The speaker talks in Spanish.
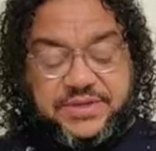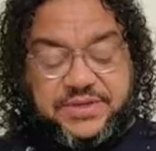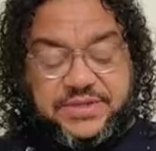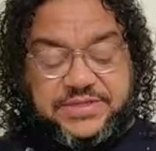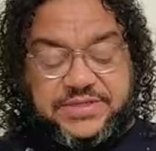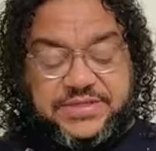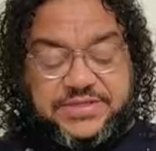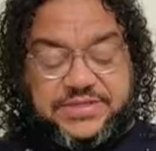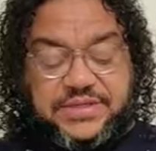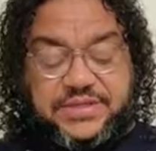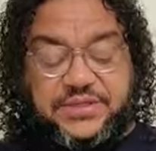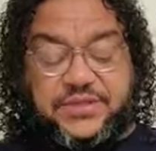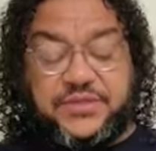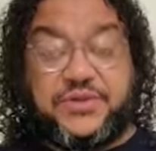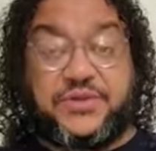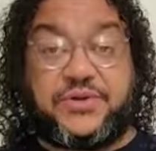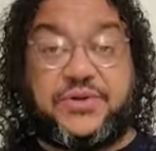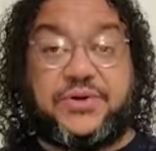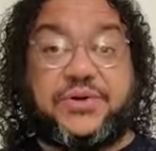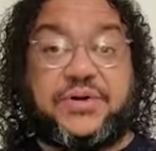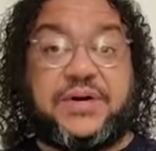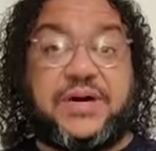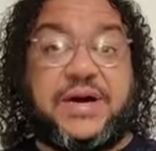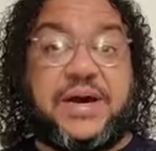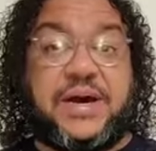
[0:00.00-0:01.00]
y se
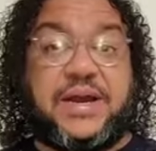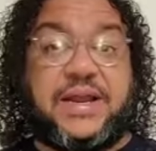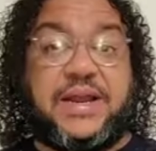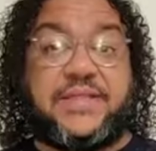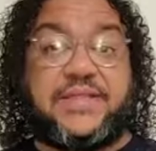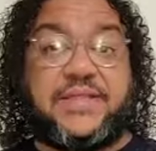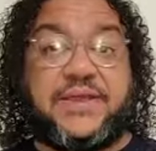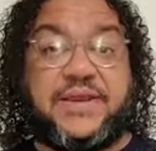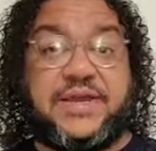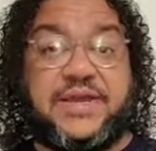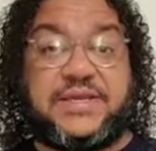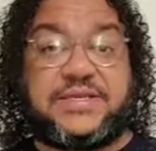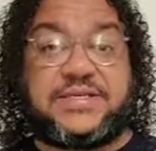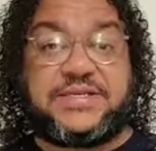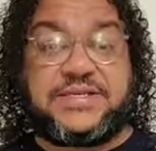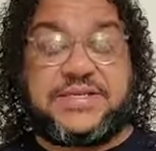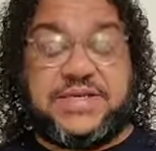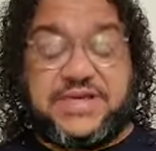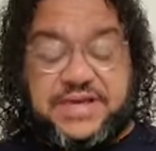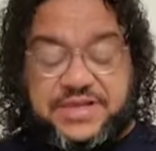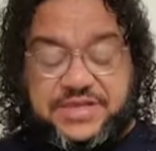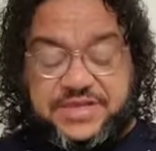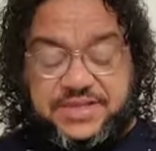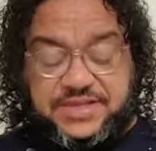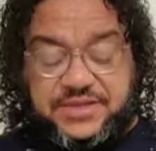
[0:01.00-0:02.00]
sentó a la
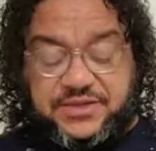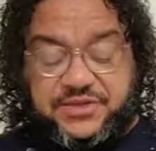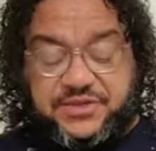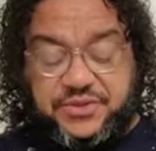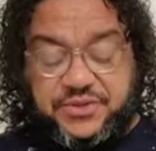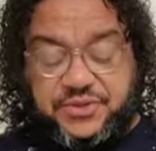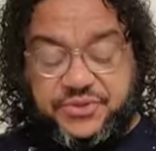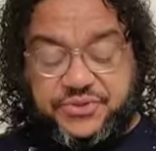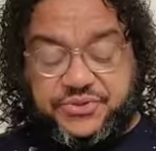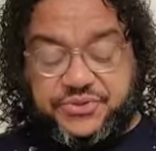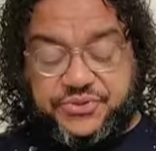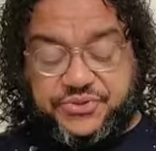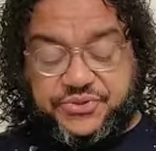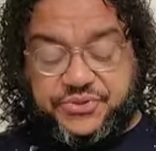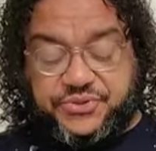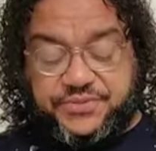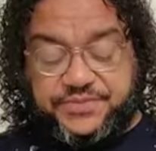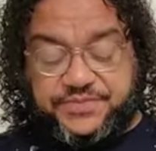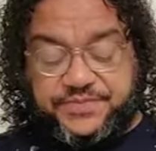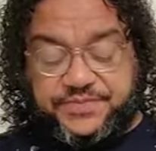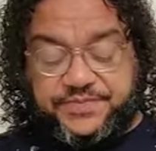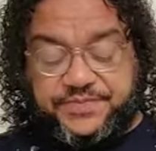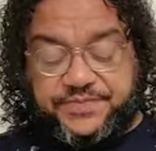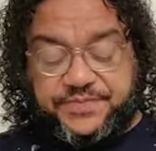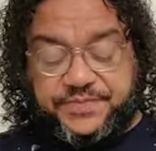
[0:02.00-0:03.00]
derecha de Dios.